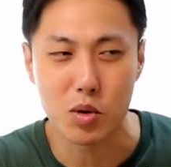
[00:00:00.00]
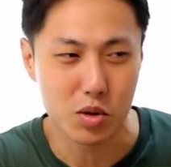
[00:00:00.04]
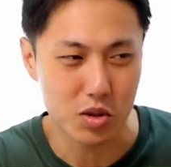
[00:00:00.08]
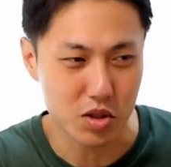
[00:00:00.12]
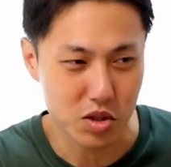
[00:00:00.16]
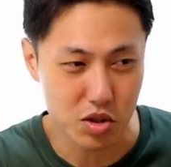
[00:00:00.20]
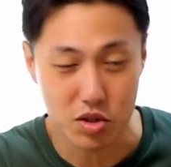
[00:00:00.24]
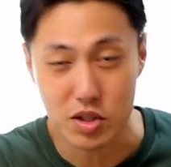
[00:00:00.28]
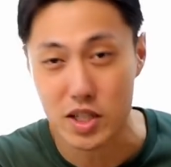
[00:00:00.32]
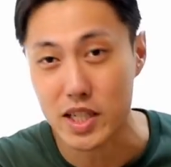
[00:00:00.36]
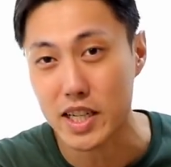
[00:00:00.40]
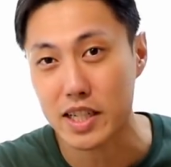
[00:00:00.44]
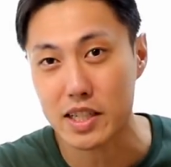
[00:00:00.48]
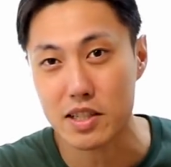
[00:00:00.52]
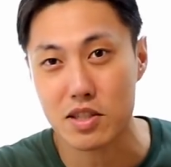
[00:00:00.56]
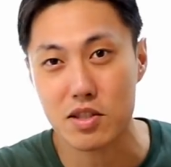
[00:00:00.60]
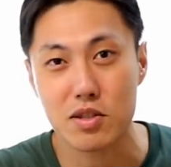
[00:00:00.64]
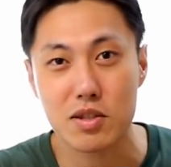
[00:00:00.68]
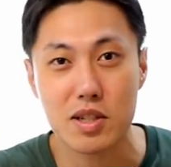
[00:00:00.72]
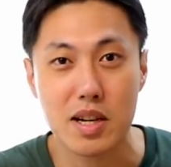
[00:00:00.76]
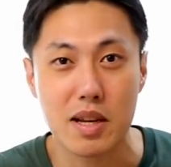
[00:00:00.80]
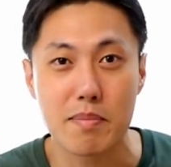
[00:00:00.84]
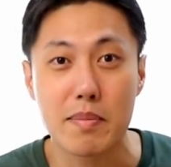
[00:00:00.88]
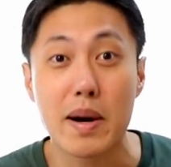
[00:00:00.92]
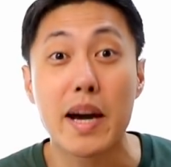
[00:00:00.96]
もう12ヶ
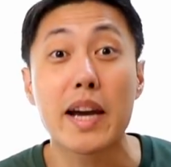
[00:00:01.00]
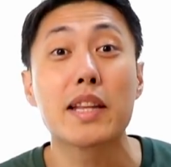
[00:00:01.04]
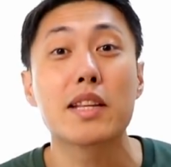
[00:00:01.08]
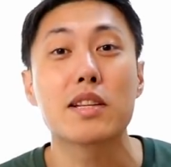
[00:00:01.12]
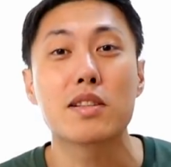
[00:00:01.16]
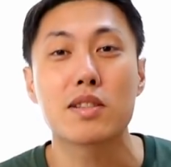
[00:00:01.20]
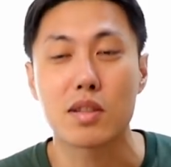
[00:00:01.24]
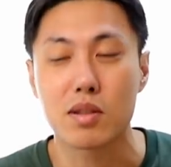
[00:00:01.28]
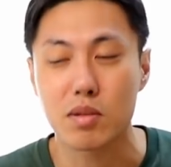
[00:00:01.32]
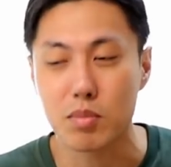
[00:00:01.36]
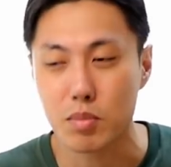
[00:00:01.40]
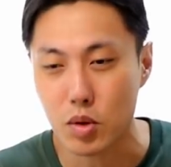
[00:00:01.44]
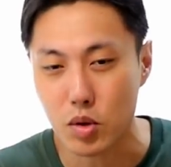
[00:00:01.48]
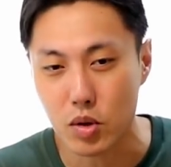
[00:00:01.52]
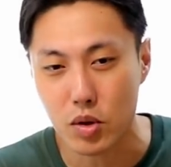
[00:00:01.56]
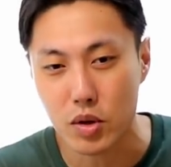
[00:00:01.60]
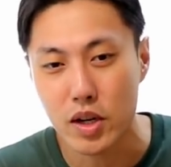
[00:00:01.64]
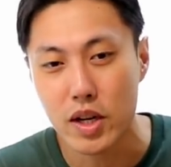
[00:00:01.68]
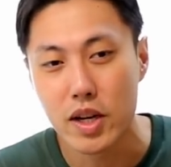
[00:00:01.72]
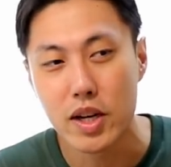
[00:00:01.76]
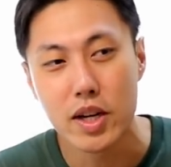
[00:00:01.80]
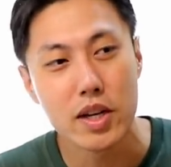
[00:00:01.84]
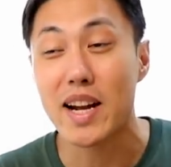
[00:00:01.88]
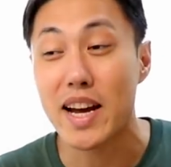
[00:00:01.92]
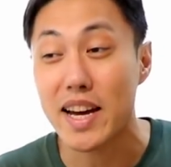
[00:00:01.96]
月ぐらい前ですけど
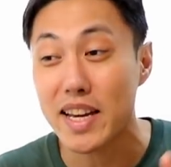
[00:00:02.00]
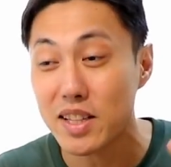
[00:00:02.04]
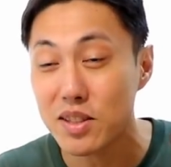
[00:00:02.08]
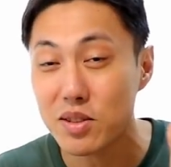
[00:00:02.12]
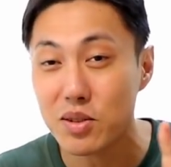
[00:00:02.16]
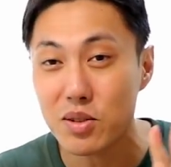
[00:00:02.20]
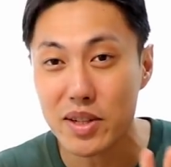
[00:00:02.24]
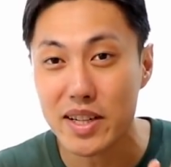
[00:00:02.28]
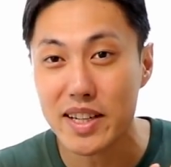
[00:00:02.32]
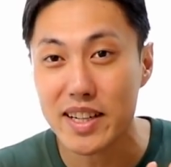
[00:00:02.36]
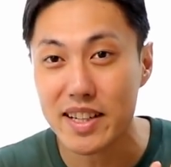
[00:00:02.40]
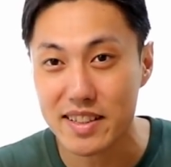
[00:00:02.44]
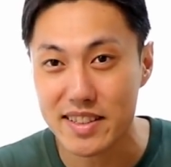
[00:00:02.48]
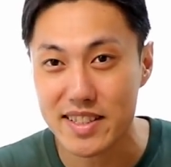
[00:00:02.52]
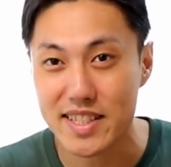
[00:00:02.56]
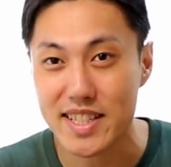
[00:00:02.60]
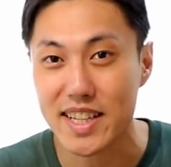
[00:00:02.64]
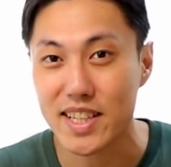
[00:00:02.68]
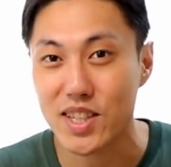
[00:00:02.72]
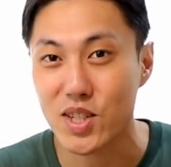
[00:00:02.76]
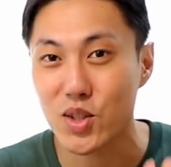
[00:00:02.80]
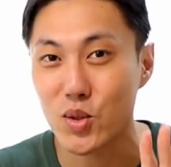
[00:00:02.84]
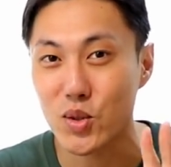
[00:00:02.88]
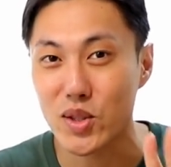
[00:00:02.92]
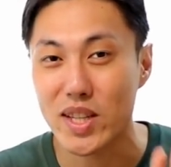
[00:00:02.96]
もあの LINE の連絡
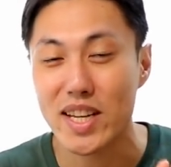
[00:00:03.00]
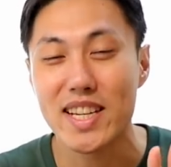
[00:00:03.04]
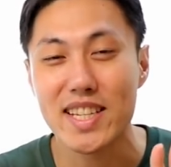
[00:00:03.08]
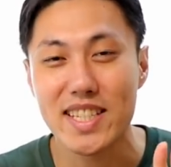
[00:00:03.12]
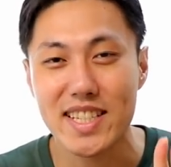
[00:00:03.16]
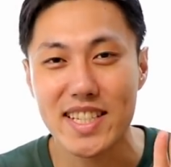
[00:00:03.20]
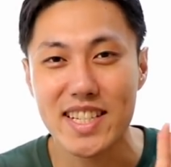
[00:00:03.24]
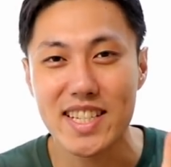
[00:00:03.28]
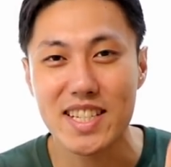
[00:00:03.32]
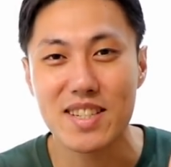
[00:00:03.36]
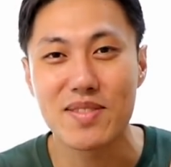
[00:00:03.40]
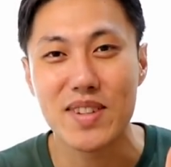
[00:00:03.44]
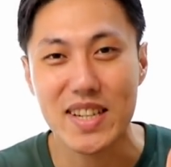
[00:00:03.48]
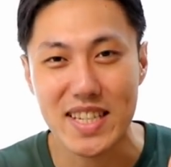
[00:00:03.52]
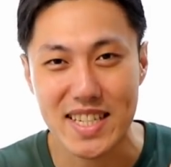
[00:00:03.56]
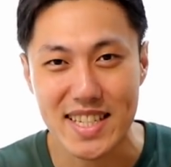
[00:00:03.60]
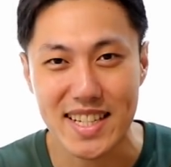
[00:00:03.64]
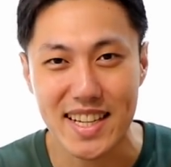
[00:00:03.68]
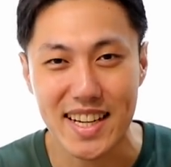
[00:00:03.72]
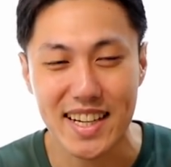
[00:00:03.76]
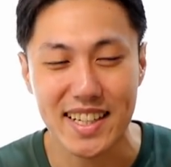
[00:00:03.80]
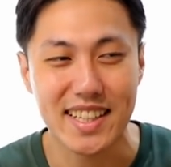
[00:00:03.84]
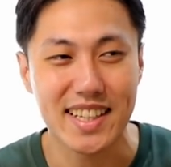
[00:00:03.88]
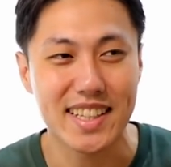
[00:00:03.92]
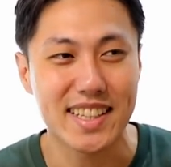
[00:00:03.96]
先を断捨離しま
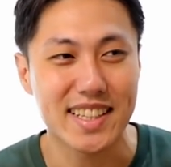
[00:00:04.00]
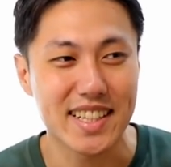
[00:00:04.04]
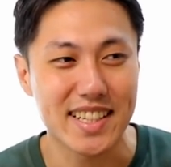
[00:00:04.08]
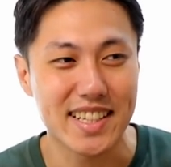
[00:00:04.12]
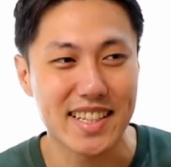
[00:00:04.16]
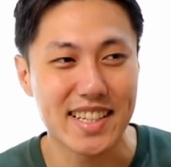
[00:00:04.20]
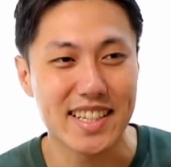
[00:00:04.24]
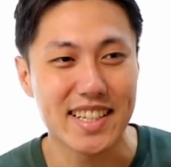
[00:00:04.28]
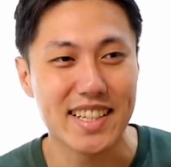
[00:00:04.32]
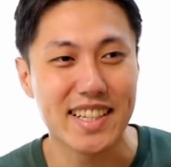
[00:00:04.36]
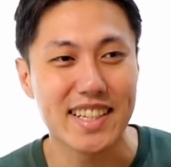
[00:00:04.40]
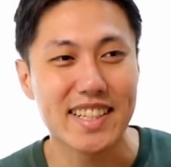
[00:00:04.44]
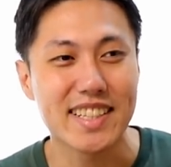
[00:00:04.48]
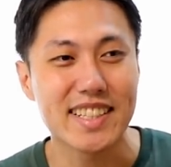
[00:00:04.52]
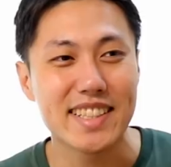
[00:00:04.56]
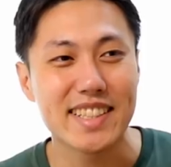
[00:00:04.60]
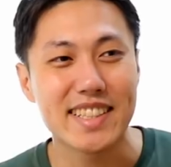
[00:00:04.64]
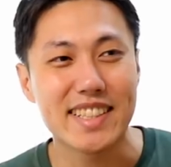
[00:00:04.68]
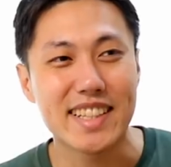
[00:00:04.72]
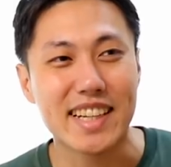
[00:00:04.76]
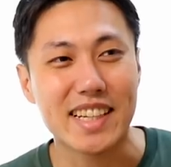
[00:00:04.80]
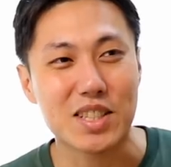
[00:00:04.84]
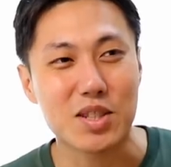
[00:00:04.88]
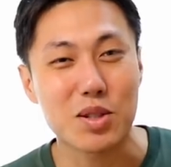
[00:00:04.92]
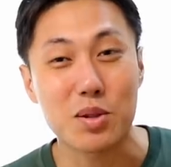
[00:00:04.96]
しただったり
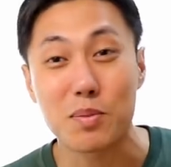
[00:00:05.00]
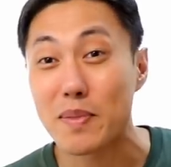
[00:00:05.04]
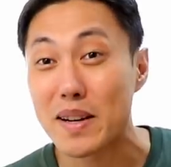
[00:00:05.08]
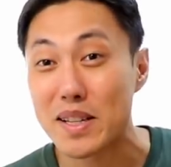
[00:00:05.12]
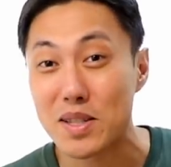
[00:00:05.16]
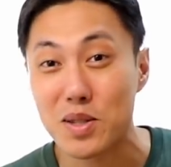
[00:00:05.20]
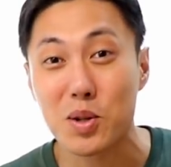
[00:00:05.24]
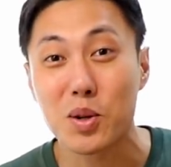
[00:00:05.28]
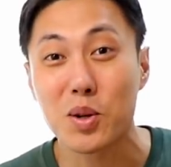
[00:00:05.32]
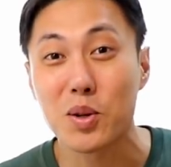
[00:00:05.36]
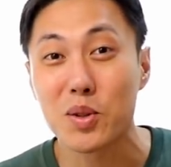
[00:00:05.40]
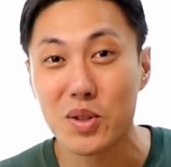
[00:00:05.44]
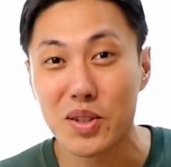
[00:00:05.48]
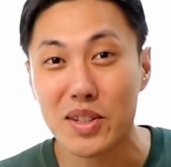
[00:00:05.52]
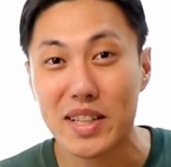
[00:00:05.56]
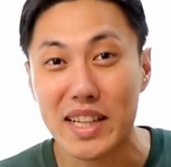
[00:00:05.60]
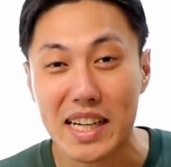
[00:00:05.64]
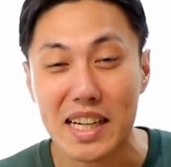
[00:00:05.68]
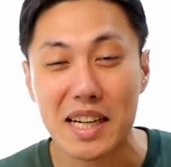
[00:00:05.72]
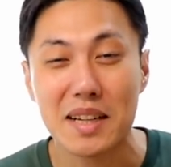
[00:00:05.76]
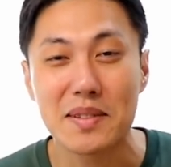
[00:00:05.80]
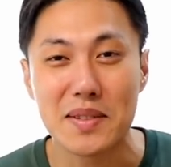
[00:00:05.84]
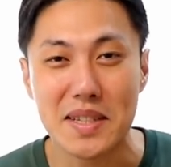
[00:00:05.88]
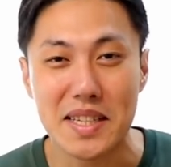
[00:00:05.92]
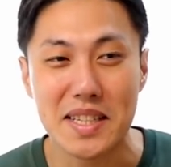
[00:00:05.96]
なんかそのパソコン
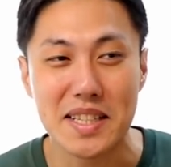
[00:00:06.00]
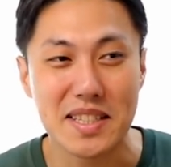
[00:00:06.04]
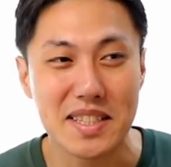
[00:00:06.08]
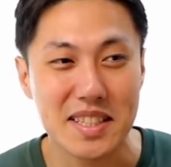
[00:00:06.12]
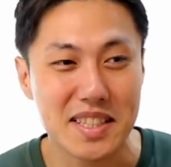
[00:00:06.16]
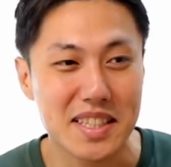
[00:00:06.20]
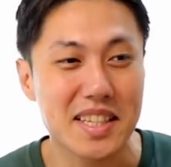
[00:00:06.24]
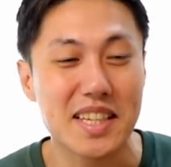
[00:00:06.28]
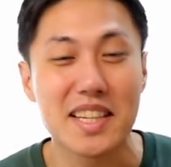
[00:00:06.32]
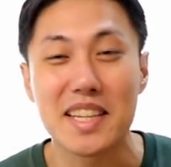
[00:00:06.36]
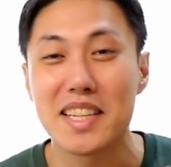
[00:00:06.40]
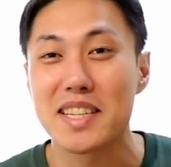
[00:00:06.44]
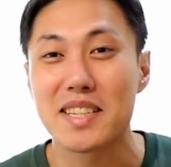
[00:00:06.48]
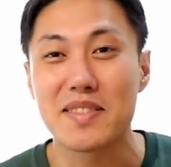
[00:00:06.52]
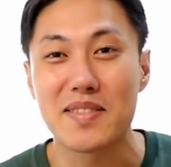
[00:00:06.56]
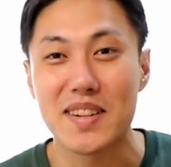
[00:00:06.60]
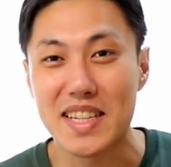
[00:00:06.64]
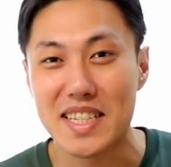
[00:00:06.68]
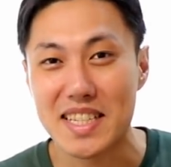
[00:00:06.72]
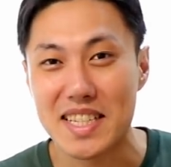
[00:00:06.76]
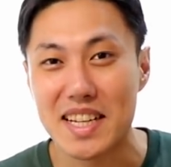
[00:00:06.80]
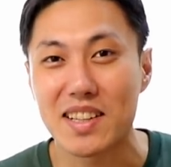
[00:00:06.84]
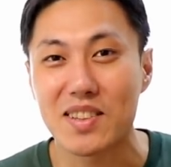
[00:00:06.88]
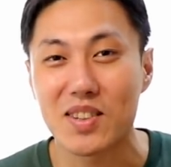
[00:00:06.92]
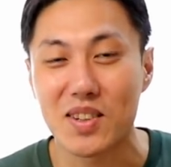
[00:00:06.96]
の中身すっきり
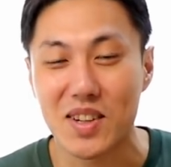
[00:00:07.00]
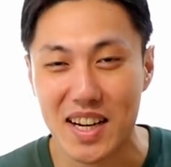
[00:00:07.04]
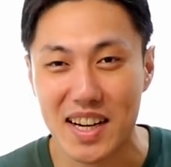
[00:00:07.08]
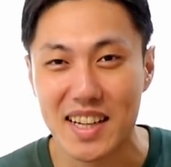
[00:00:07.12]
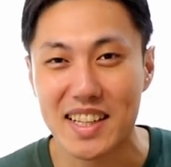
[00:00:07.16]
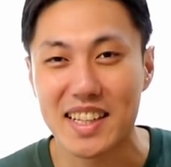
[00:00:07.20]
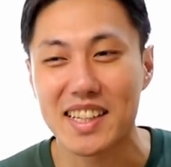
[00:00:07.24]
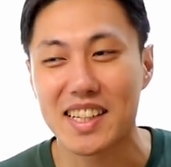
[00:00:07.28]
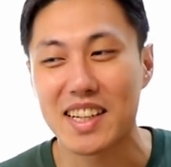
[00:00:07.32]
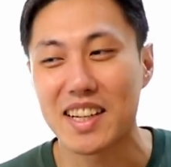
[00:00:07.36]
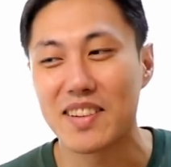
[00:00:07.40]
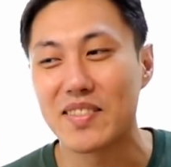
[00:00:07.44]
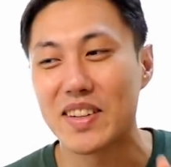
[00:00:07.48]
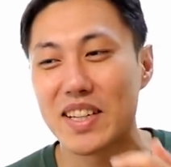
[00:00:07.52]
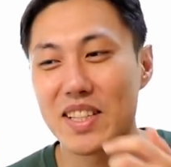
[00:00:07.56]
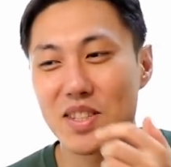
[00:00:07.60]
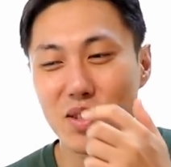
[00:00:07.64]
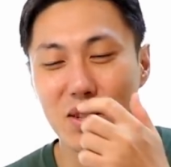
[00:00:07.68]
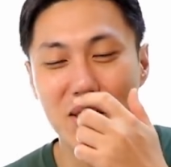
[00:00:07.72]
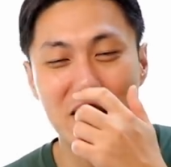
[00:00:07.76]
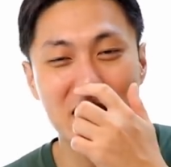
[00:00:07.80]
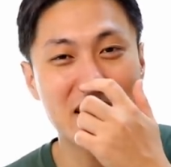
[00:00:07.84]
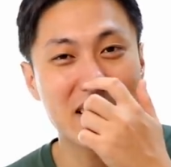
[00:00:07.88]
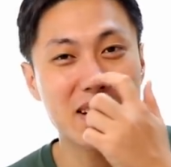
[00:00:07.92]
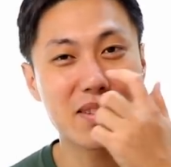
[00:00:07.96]
しましたとかなんか
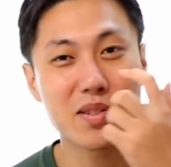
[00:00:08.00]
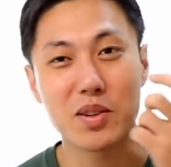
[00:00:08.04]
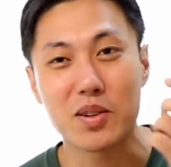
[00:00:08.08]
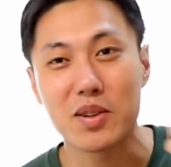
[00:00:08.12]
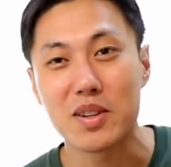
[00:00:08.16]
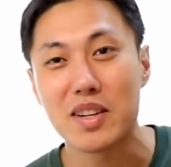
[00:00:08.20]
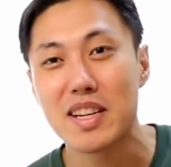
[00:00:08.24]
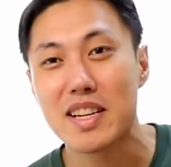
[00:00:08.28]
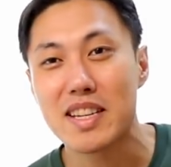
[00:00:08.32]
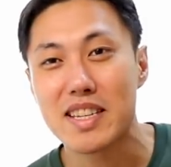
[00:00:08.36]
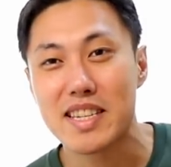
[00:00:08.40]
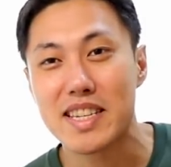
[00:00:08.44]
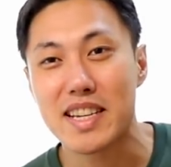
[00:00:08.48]
まあそういったの